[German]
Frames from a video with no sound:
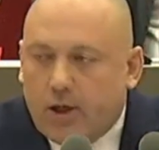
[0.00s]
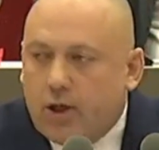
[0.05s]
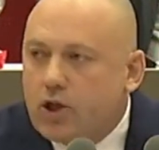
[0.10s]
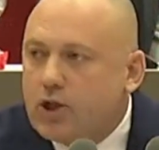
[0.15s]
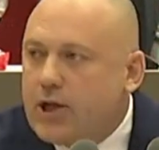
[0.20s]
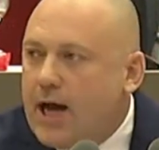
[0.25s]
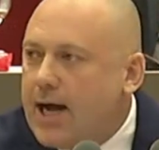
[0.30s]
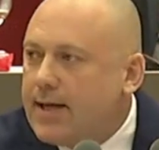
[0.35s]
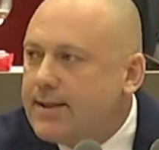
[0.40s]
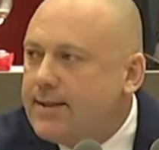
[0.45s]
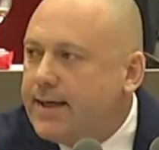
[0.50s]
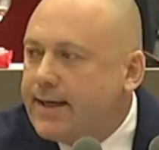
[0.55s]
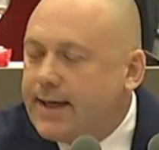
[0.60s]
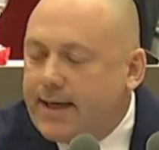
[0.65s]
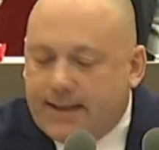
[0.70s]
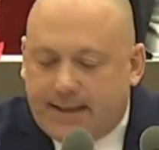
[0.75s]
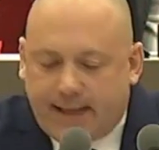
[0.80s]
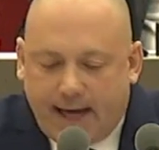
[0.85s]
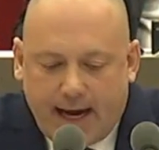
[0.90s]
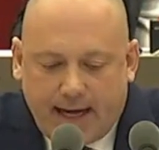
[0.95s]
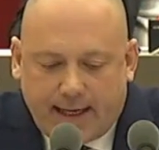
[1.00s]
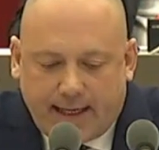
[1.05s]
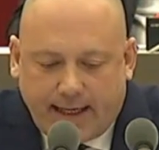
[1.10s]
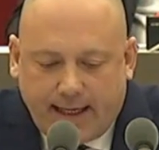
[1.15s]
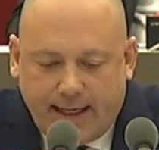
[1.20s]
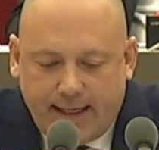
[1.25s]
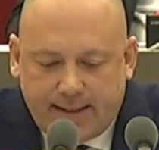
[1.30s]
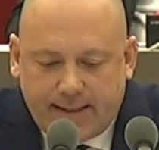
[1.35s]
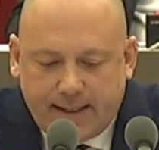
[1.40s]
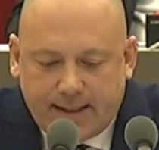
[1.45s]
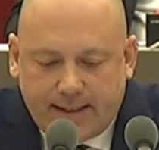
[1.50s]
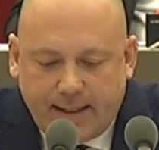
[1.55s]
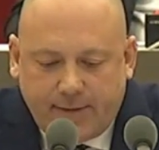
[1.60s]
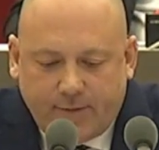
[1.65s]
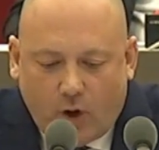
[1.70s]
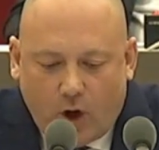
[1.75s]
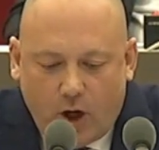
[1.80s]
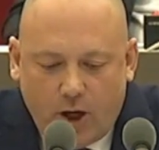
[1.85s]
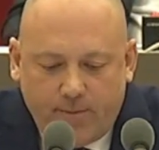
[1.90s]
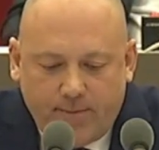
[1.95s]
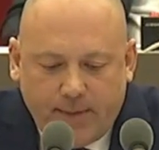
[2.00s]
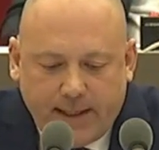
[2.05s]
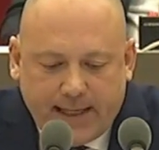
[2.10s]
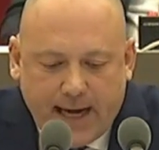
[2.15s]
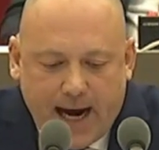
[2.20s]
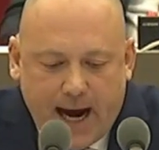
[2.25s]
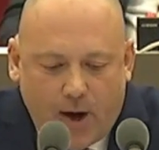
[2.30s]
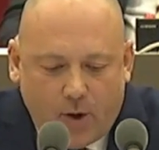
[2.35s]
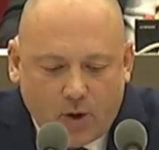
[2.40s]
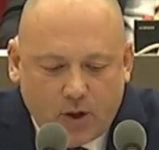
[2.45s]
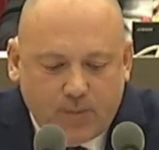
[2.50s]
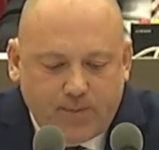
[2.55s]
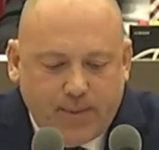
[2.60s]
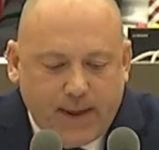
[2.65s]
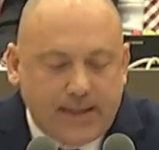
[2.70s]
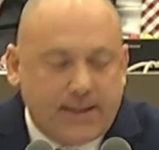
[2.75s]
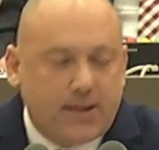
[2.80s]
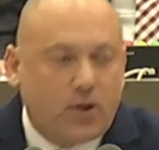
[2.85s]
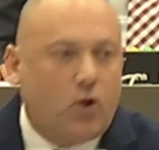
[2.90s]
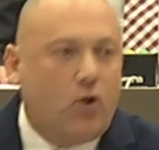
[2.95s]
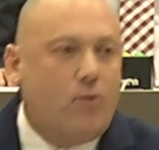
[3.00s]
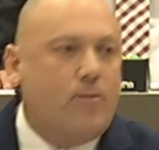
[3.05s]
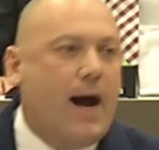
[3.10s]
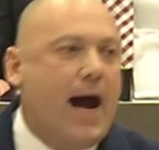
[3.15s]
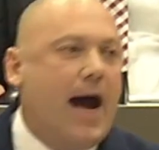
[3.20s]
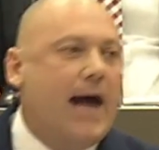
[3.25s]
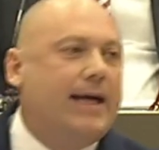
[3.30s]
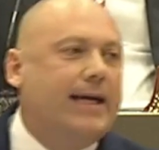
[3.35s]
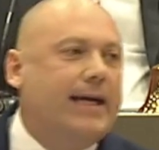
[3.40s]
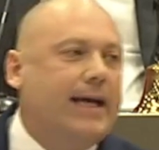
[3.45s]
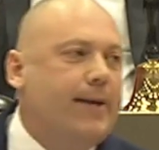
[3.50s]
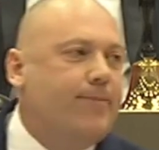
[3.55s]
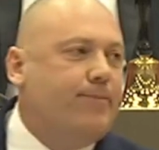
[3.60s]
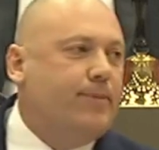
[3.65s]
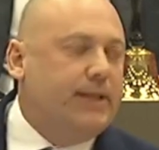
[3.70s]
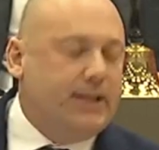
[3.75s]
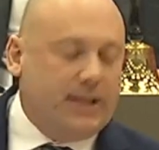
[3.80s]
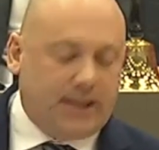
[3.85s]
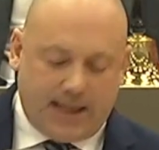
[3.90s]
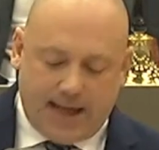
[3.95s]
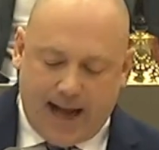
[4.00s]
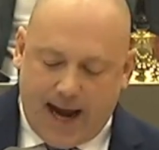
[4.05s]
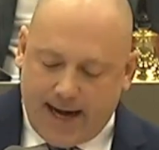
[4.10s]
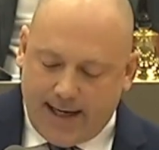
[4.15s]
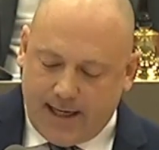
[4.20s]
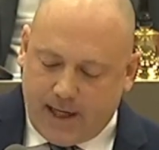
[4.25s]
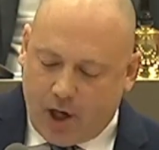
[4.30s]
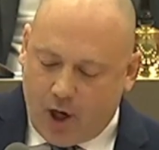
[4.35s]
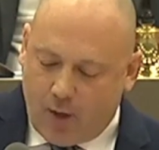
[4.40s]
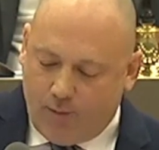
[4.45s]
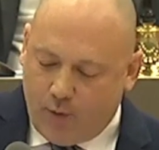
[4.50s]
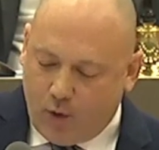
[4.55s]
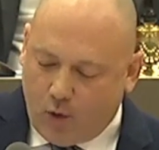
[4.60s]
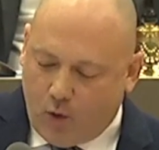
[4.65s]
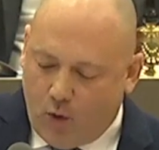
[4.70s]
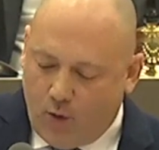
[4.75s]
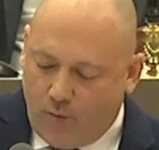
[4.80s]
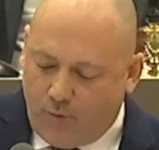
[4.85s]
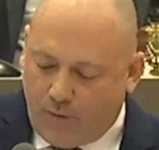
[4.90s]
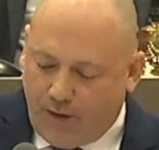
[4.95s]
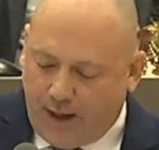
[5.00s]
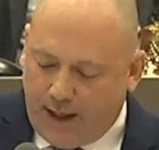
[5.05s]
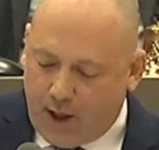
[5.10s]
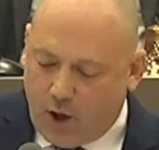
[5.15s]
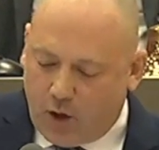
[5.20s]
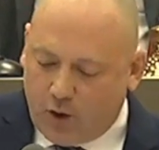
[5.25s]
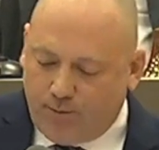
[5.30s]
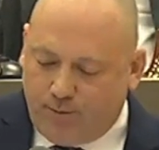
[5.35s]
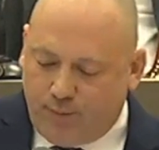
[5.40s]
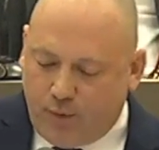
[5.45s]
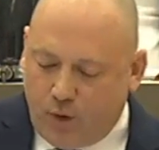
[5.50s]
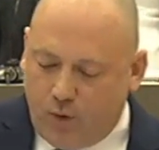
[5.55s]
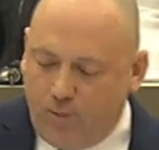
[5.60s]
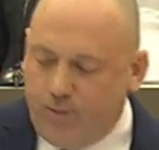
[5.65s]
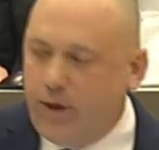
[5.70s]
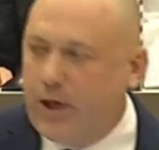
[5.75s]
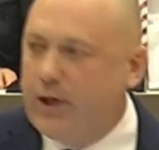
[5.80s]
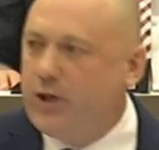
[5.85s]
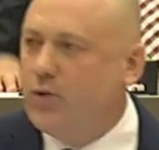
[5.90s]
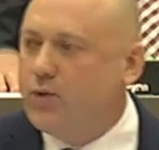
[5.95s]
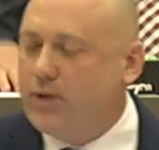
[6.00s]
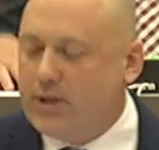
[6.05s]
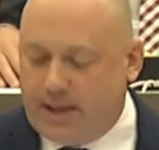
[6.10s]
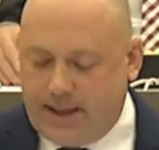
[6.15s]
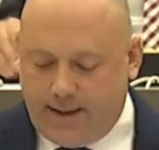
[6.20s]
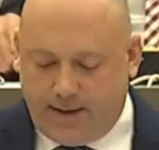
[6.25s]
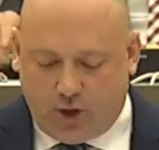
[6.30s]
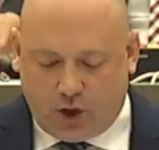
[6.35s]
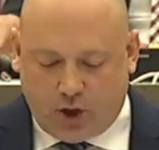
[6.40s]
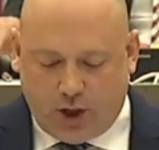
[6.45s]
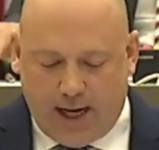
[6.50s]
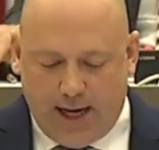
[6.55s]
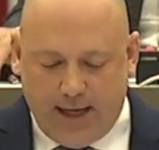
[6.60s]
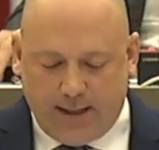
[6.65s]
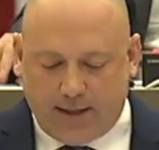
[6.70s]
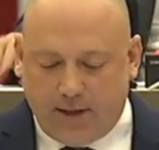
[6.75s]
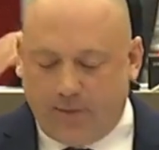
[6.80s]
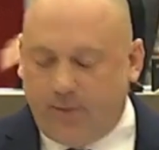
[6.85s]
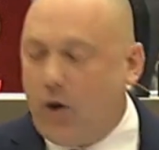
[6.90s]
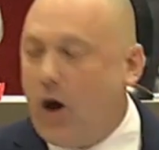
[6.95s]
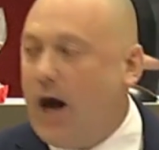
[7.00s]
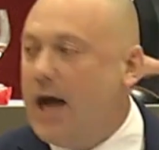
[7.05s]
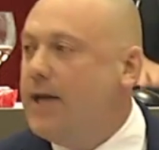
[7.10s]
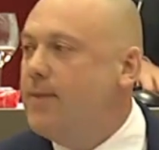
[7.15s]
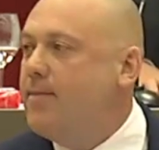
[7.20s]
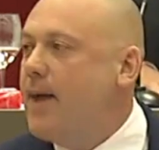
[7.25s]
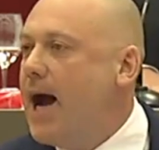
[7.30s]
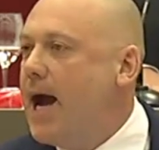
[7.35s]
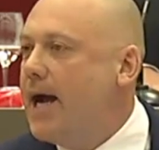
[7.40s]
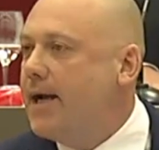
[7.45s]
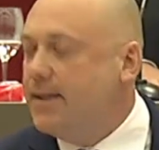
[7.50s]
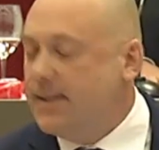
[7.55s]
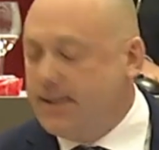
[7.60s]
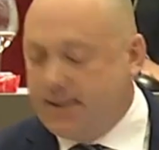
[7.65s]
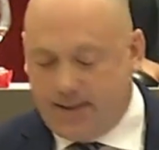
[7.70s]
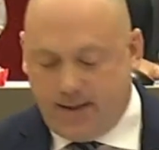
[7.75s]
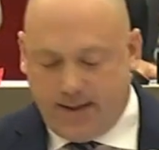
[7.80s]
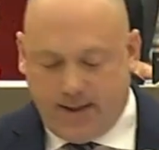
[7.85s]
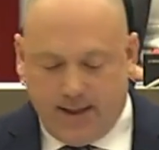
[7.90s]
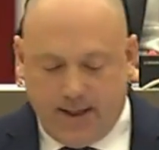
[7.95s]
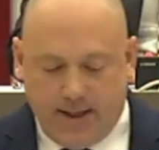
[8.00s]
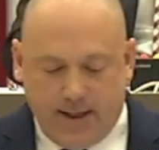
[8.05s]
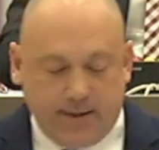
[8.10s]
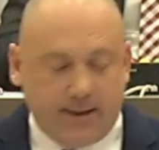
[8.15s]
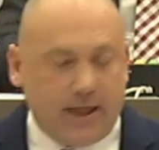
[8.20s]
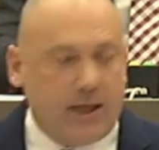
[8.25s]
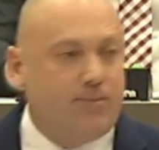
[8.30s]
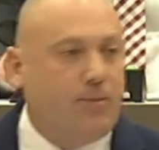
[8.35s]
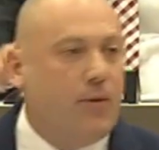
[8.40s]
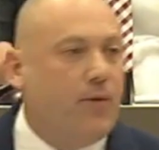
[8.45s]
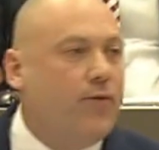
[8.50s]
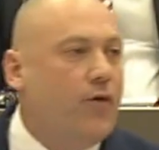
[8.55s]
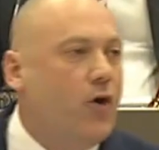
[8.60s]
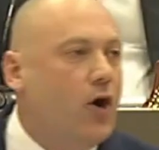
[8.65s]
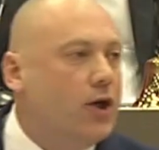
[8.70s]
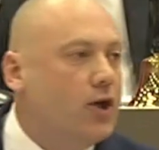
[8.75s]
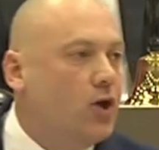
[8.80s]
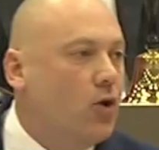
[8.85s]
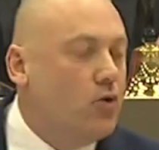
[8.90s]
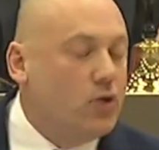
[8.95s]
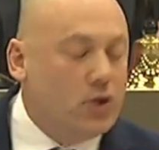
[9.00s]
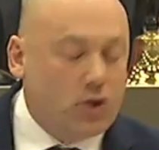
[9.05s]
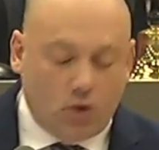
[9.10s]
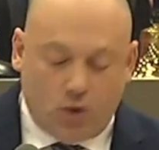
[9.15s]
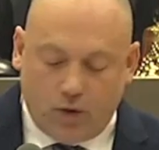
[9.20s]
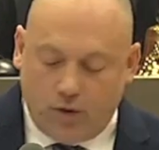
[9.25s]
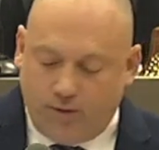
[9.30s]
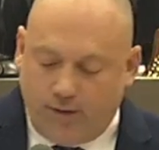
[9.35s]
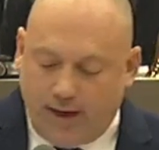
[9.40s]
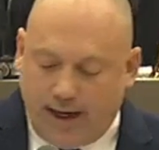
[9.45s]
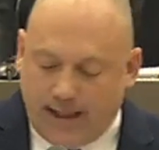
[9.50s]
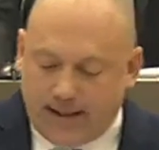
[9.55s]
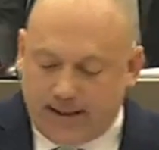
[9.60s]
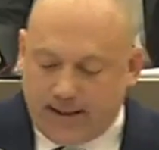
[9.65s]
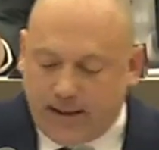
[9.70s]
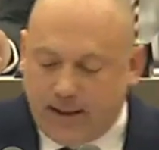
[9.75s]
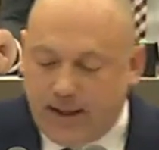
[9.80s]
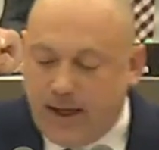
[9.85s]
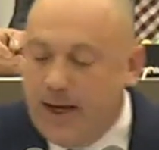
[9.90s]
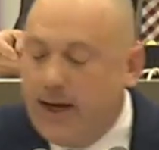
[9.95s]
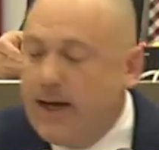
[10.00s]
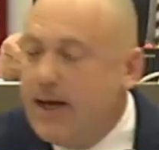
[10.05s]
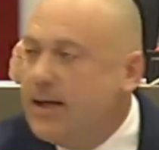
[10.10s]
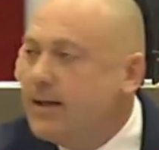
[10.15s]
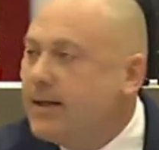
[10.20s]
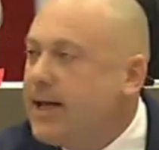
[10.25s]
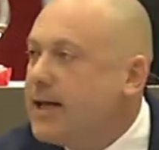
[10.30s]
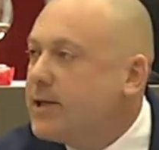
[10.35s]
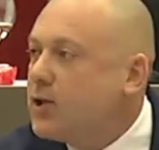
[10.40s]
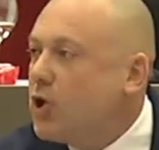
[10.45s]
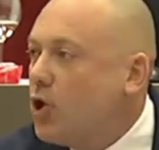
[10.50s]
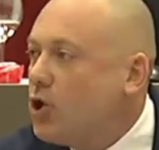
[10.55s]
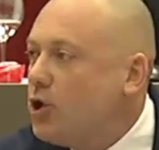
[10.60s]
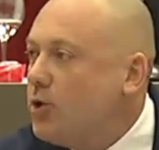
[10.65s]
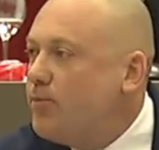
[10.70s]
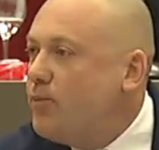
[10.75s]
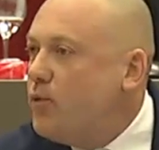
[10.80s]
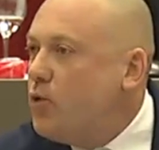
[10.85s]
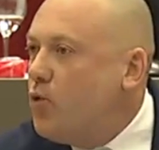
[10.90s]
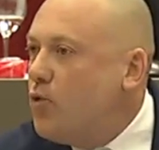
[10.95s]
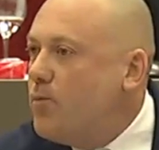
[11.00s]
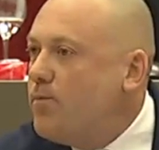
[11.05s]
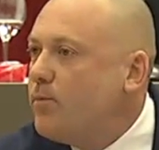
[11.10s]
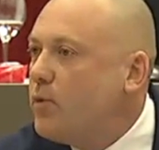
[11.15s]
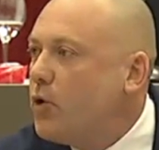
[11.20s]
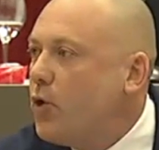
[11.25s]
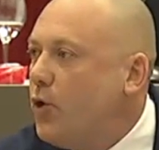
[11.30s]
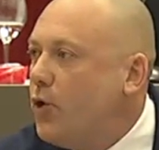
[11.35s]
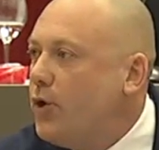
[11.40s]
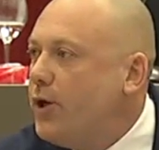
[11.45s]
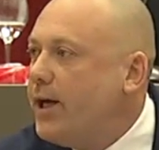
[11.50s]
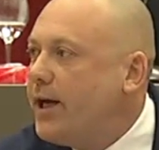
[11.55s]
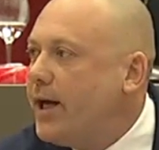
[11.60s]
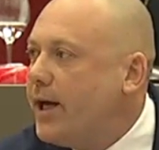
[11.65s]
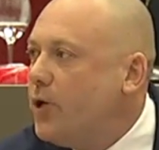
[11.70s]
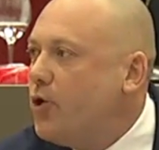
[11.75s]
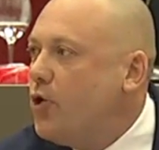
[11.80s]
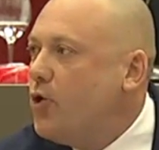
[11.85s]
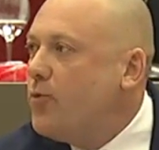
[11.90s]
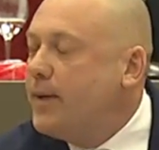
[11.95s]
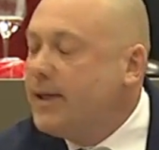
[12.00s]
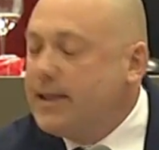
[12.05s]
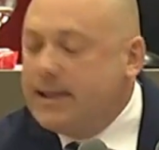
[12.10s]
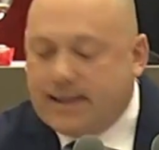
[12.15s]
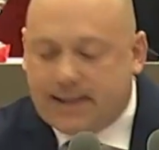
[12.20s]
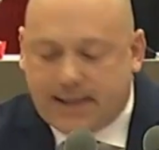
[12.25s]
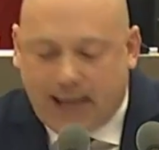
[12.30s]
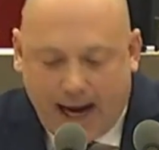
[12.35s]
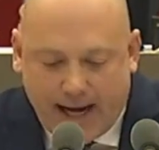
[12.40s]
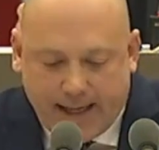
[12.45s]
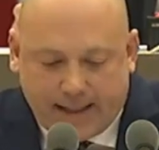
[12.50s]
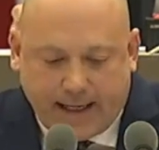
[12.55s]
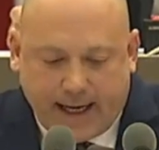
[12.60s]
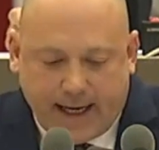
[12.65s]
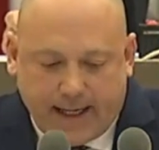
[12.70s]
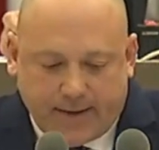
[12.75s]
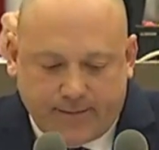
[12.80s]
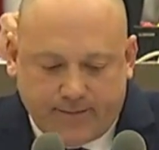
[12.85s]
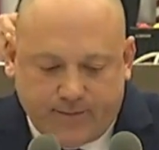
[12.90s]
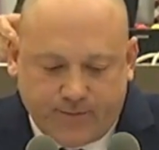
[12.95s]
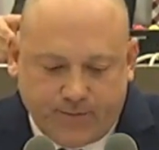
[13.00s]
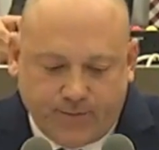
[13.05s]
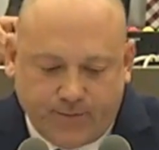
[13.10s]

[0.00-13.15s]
Staatssekretär Krise, Sie wollen mit der Ausbesserung angeblich kleinerer Bürofehler und plumper Justizschelte vor allem eins, das Beförderungsunwesen der Sonnenblumenkönigin über die Zeit retten.